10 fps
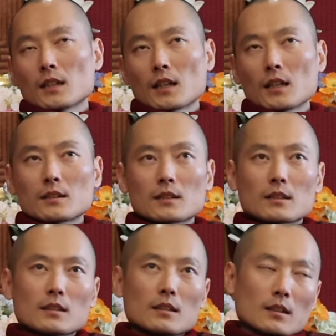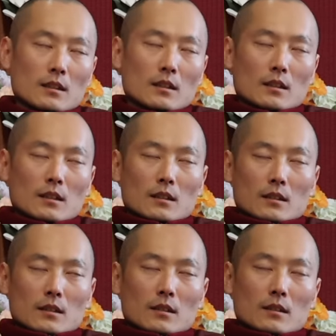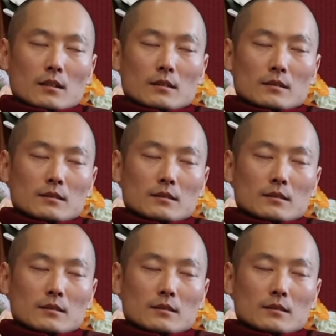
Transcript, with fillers: 그러니까 어,